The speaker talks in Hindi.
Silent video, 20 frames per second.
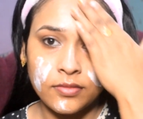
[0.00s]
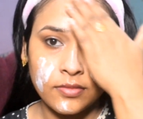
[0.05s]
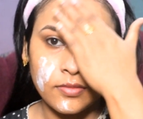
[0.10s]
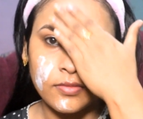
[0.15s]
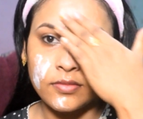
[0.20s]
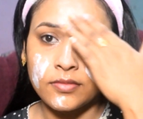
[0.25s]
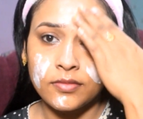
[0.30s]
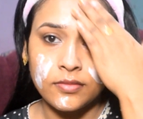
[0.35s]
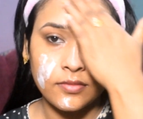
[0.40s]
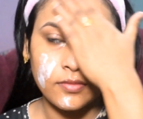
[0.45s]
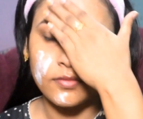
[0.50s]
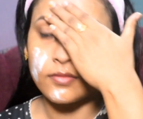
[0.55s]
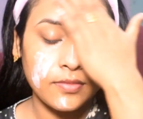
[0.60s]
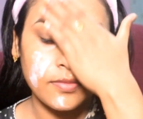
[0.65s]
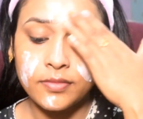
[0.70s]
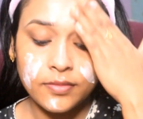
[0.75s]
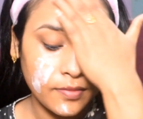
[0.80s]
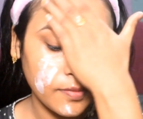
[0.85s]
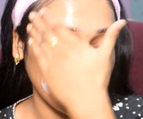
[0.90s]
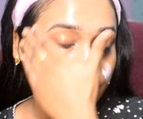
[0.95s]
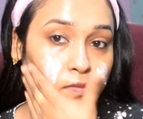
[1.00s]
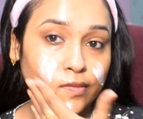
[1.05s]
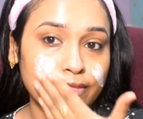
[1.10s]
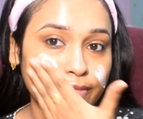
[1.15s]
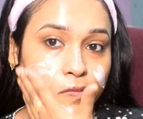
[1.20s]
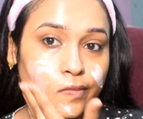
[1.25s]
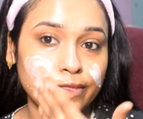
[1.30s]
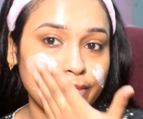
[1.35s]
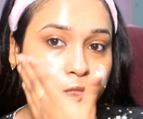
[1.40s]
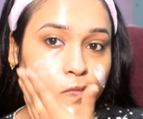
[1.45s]
एंड सर्कुलर मोशन
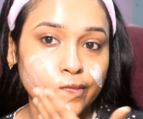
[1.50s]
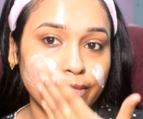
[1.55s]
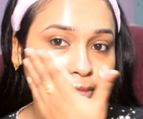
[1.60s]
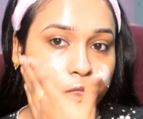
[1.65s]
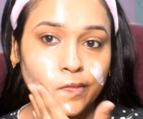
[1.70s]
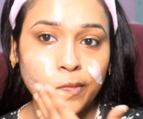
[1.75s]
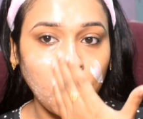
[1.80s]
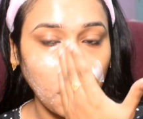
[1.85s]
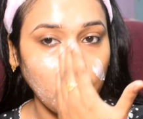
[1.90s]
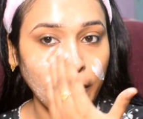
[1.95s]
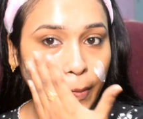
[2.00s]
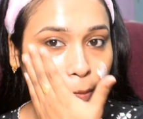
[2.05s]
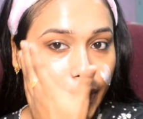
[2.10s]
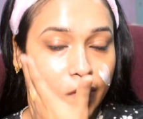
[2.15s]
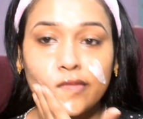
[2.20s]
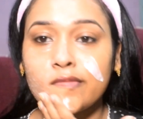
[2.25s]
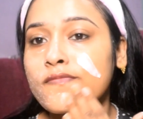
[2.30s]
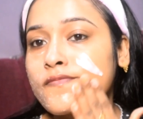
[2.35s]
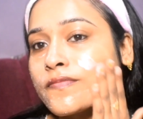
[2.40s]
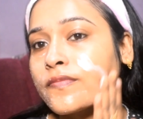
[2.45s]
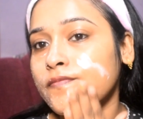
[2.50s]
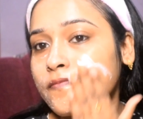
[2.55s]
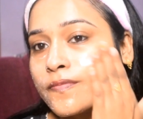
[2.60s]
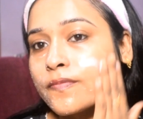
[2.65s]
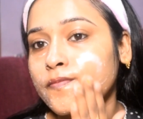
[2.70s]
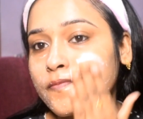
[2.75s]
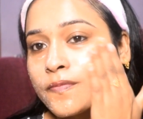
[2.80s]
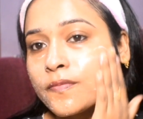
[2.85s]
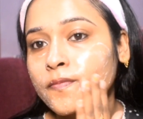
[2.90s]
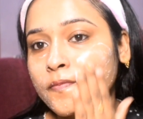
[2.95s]
में स्क्रब कीजिए मसाज
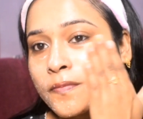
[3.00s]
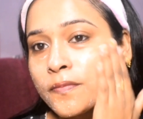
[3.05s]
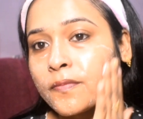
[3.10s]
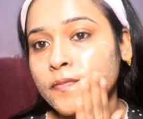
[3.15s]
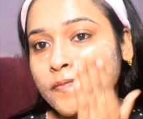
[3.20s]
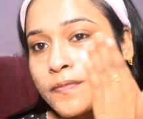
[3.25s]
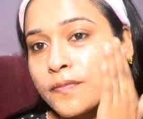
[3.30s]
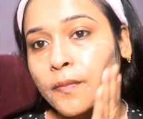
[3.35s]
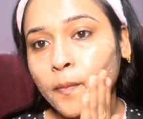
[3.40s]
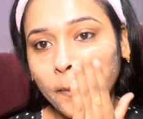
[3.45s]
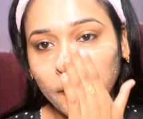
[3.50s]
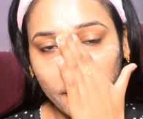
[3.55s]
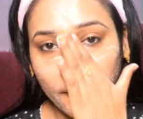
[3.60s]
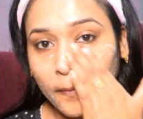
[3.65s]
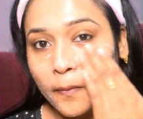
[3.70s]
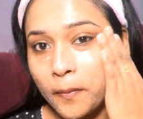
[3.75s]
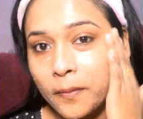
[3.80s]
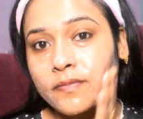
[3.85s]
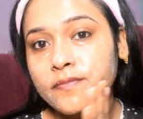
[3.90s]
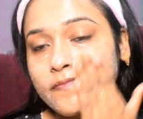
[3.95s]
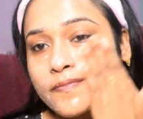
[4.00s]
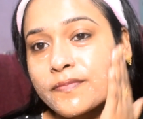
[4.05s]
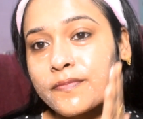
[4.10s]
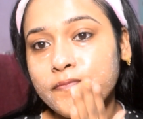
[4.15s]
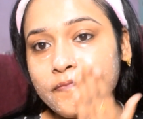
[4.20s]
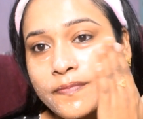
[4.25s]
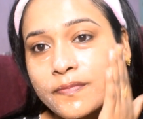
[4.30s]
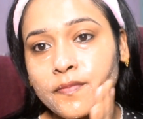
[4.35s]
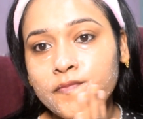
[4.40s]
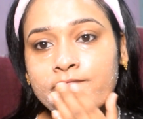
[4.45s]
कीजिए आपकी फेस को दो से तीन
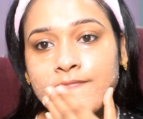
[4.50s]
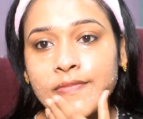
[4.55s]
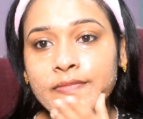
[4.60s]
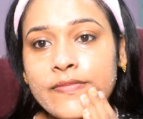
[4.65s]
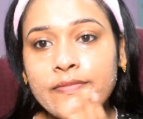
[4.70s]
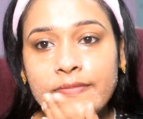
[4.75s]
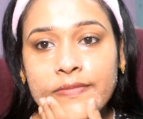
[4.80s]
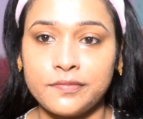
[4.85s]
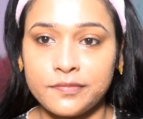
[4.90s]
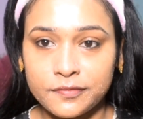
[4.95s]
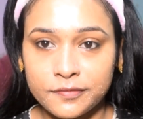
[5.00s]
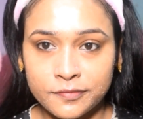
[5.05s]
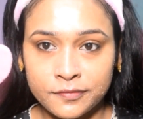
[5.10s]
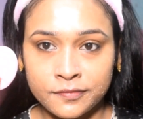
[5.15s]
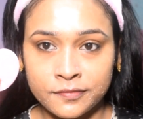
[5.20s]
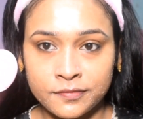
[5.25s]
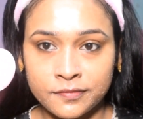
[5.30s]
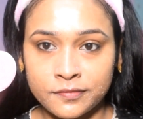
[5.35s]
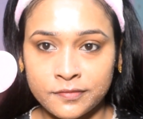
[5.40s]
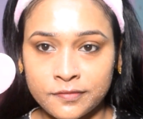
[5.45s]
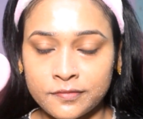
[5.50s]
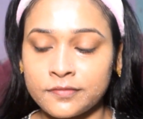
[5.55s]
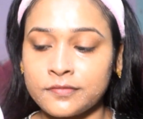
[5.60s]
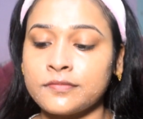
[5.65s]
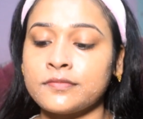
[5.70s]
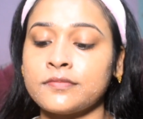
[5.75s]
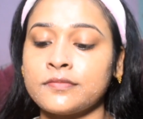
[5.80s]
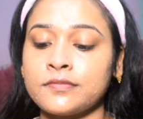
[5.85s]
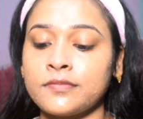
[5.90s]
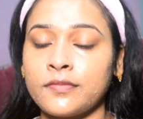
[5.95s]
मिनट तक आप चाहे तो इस
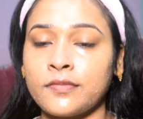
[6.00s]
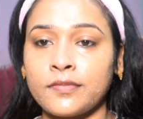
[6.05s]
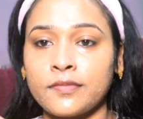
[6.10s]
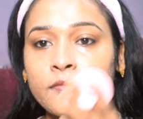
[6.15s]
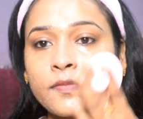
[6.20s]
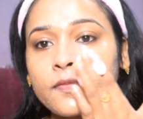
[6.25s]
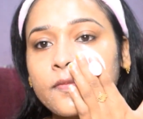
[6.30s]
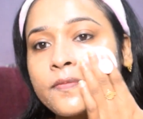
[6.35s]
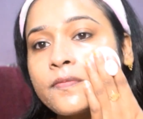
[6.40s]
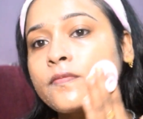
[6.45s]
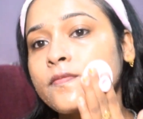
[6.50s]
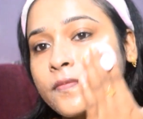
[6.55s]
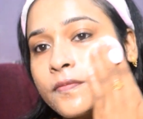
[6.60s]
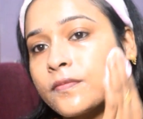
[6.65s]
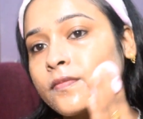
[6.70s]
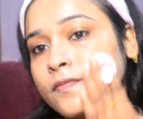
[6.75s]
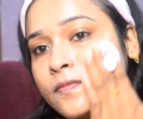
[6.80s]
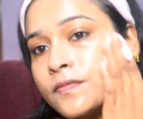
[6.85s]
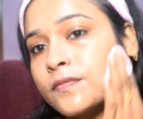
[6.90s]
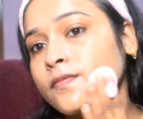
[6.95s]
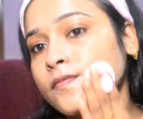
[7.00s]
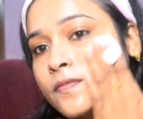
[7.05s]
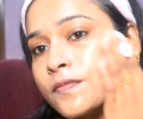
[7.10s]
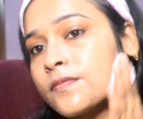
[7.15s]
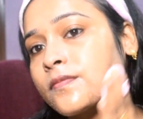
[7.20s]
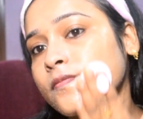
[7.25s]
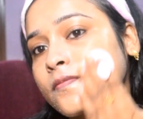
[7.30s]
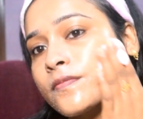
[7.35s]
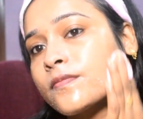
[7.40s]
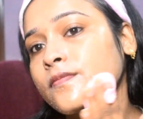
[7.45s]
तरह के सिलिकन स्क्रबर का भी
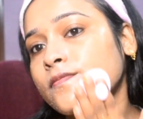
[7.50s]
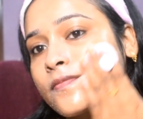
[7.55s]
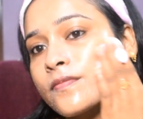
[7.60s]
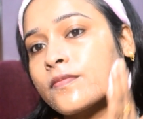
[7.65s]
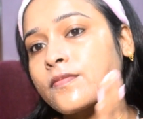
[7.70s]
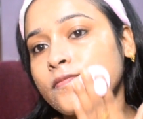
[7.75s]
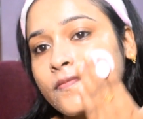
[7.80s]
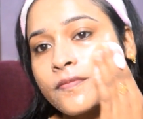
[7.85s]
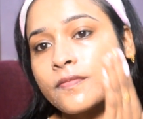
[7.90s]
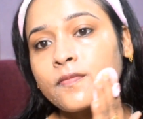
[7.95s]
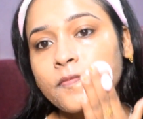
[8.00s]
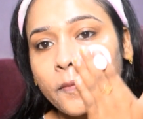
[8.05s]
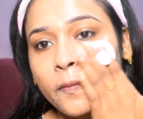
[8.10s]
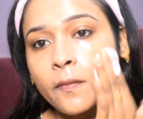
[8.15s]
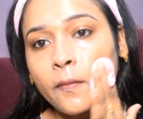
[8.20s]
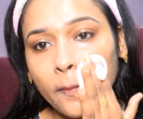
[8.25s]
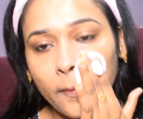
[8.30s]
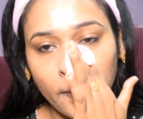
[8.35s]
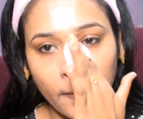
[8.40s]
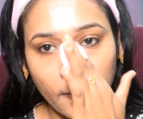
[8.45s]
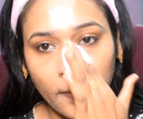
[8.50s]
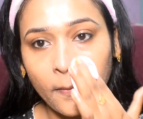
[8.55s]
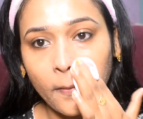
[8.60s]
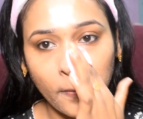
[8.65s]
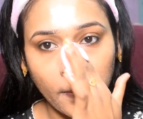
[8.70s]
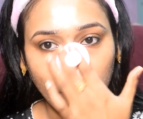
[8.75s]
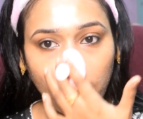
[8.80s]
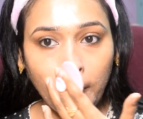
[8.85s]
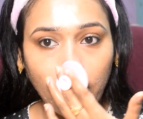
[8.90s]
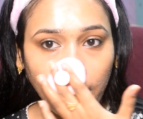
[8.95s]
यूज़ कर सकते हैं ये भी काफ़ी
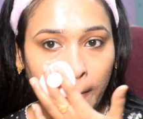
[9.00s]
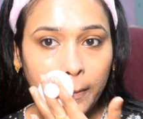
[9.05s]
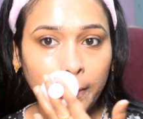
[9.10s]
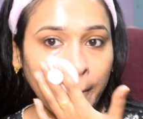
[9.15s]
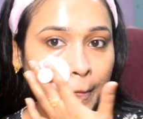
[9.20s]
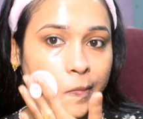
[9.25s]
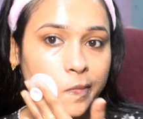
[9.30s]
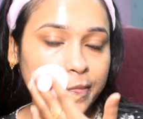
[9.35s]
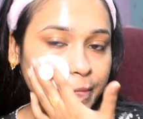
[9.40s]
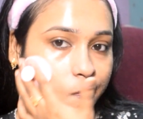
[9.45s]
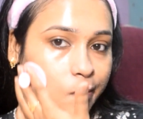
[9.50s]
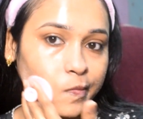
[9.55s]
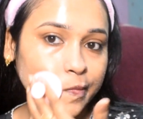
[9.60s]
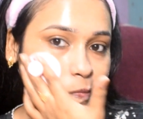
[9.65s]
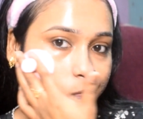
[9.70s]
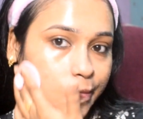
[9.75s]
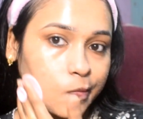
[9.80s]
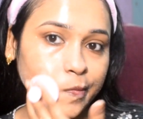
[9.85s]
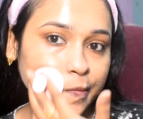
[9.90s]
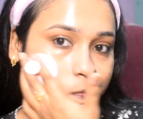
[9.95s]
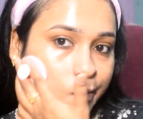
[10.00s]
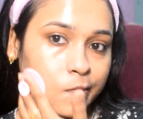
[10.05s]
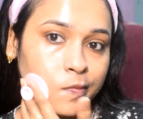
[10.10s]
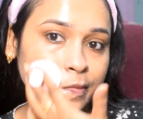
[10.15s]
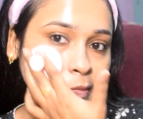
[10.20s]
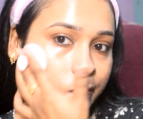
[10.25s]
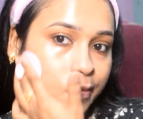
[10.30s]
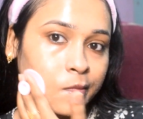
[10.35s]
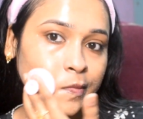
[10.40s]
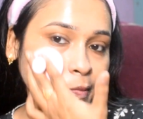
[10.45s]
अच्छी टूल है आपकी स्किन को
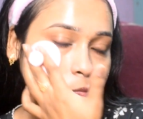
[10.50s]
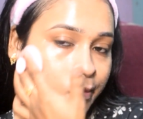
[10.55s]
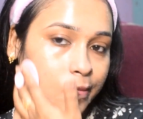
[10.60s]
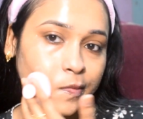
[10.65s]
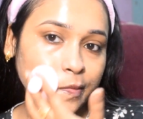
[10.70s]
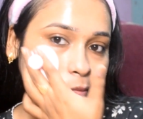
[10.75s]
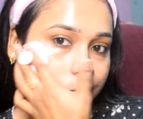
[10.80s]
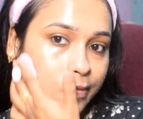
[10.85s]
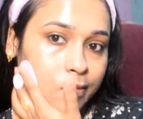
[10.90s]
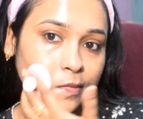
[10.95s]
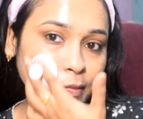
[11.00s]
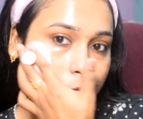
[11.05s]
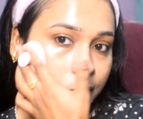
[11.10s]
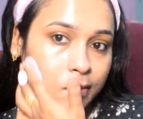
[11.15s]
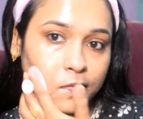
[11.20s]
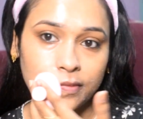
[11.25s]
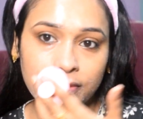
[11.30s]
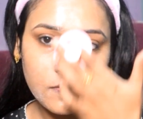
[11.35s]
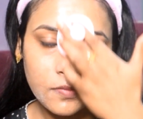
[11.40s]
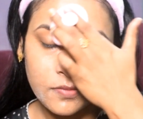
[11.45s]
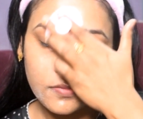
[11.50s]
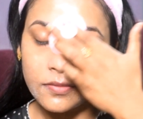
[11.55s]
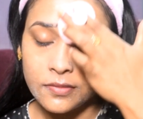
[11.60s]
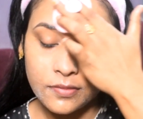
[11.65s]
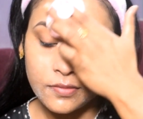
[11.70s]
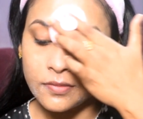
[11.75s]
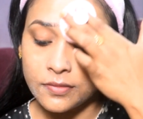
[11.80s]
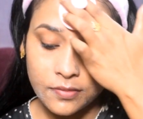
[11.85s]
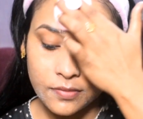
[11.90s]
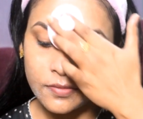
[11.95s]
स्क्रब करने के लिए
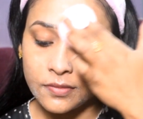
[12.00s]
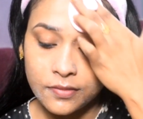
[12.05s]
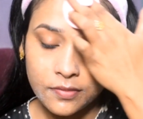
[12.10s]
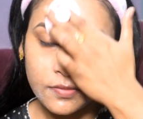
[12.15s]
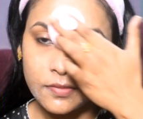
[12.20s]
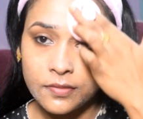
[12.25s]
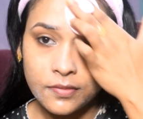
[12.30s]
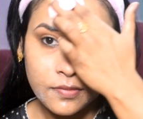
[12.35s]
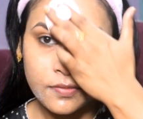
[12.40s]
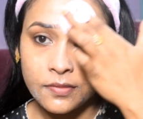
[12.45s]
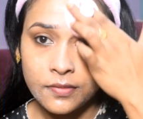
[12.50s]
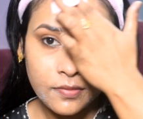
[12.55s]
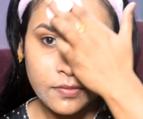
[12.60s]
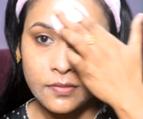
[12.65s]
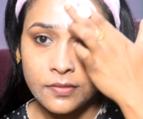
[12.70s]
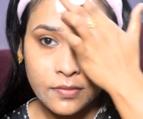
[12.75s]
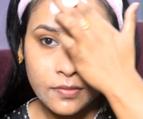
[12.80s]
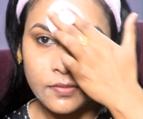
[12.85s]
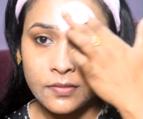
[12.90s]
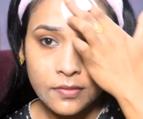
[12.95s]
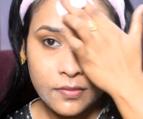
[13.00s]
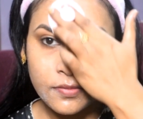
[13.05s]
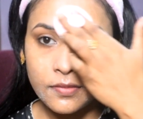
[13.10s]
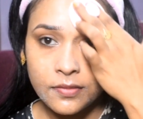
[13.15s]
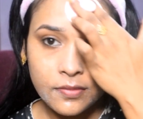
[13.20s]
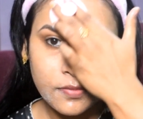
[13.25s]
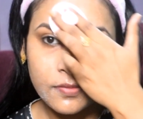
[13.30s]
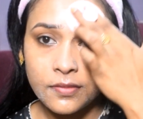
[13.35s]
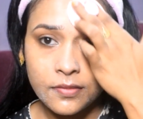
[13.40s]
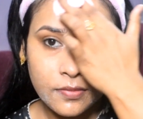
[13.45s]
तो अगर आपके पास इस तरह
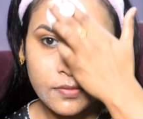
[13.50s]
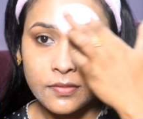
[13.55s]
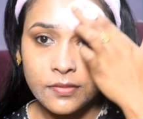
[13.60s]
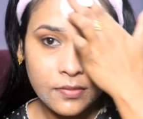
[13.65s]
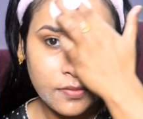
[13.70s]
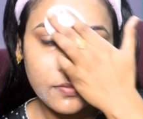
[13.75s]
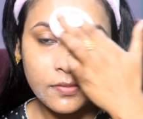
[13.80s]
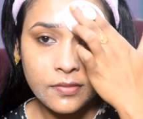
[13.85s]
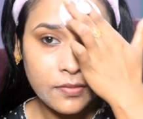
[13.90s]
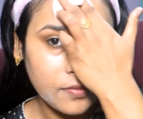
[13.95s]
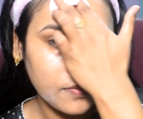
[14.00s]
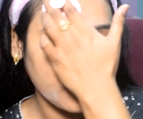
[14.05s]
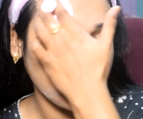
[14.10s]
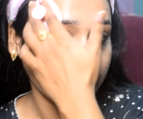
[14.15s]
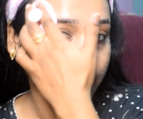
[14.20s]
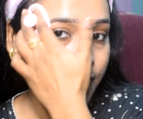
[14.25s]
की स्क्रब टूल